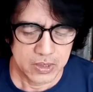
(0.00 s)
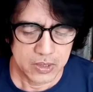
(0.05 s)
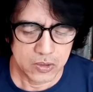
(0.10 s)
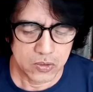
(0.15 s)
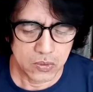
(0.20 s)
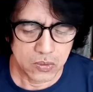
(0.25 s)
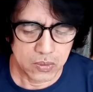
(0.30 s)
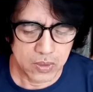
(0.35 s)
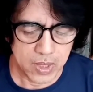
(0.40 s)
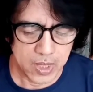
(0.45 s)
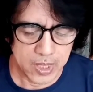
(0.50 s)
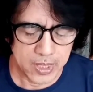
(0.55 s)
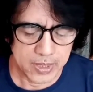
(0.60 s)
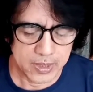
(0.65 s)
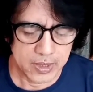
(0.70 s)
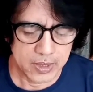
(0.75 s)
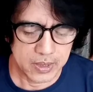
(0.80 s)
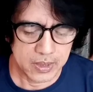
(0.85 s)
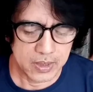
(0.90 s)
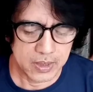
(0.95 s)
itong
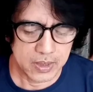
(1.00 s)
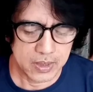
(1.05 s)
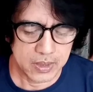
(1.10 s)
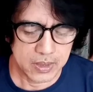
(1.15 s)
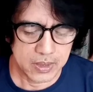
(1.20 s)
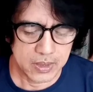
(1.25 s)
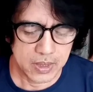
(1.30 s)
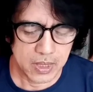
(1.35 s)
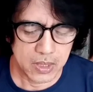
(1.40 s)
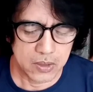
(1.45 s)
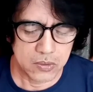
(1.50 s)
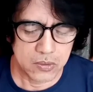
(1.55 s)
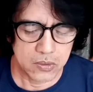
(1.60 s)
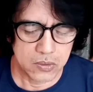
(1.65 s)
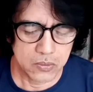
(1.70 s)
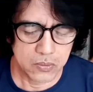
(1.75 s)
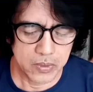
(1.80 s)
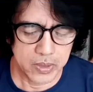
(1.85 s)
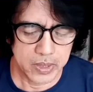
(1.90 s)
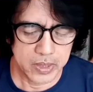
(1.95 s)
aking
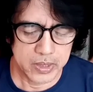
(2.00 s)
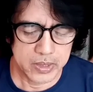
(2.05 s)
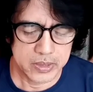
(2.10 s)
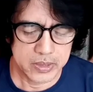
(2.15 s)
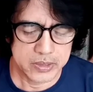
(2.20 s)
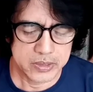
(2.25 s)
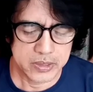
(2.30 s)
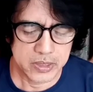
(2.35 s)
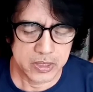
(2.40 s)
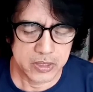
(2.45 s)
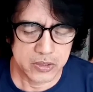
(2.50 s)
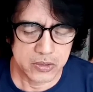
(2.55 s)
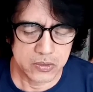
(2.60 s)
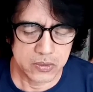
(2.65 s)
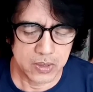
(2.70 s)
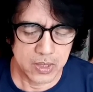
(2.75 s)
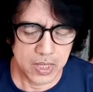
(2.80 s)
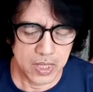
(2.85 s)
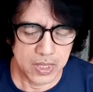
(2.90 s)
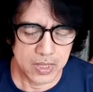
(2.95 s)
kaluluway sa
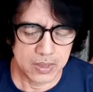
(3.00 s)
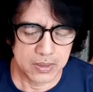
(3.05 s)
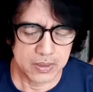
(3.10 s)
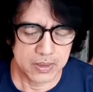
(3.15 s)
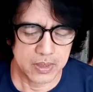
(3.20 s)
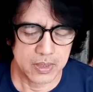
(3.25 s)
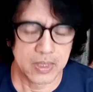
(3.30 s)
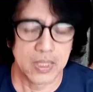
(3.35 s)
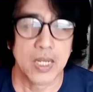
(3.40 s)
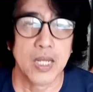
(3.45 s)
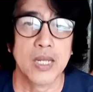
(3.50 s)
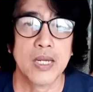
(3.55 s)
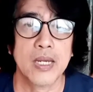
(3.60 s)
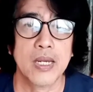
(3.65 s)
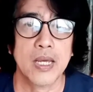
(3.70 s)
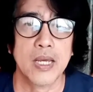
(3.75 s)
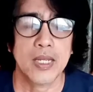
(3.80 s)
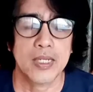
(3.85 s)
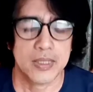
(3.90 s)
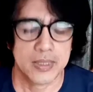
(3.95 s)
iyo lang
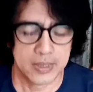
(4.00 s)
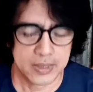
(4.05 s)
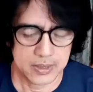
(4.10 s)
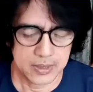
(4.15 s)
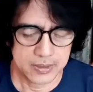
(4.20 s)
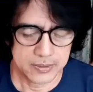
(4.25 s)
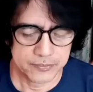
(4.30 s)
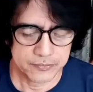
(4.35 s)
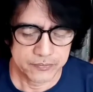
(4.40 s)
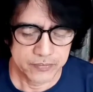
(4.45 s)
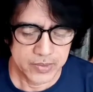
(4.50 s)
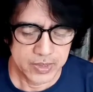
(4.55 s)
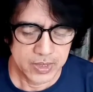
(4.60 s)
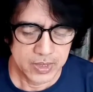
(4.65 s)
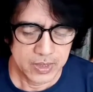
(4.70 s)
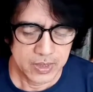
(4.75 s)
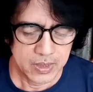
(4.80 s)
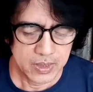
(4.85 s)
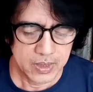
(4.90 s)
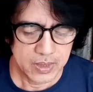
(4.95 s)
nananalig
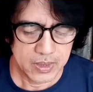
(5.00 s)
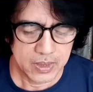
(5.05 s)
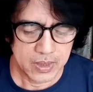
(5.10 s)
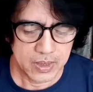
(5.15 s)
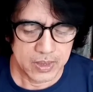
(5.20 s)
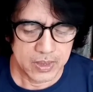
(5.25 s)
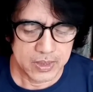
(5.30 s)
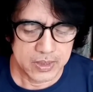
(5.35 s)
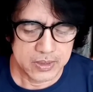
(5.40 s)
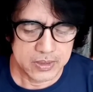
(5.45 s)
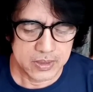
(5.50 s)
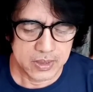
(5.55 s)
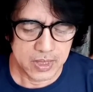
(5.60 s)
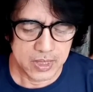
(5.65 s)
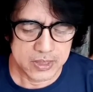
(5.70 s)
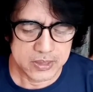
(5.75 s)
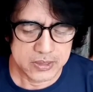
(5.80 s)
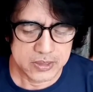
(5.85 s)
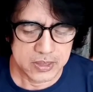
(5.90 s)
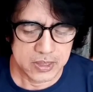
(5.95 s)

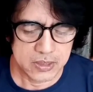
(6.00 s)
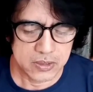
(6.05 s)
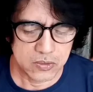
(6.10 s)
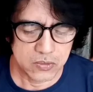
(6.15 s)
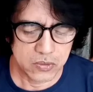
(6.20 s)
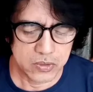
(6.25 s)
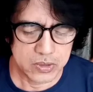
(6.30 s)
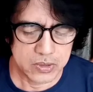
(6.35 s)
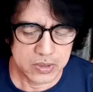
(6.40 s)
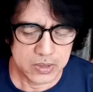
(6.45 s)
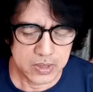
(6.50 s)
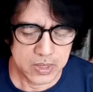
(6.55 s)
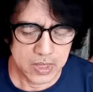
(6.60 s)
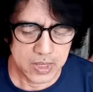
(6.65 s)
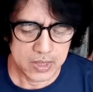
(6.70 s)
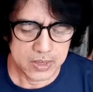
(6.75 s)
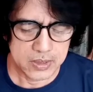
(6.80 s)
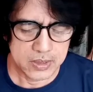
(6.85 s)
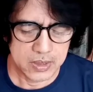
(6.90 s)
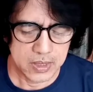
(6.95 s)
kaligtasan ko'y
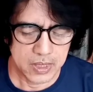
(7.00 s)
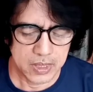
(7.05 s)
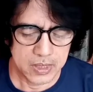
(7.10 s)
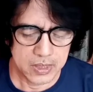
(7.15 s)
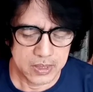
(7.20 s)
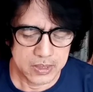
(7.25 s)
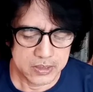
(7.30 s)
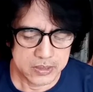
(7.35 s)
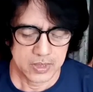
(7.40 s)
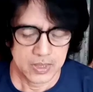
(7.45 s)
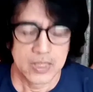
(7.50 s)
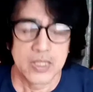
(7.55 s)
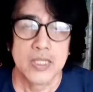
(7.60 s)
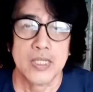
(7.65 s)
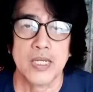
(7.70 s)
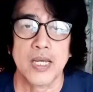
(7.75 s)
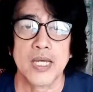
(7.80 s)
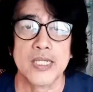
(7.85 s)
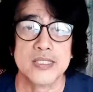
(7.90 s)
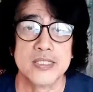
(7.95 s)
tiyak dahil sa
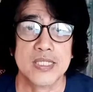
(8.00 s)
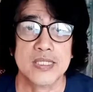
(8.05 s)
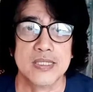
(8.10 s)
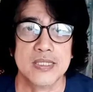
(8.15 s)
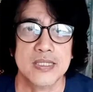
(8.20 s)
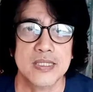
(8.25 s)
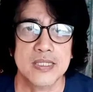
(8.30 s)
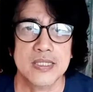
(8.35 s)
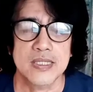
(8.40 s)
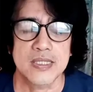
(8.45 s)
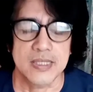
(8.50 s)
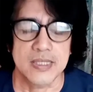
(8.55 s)
nakasandi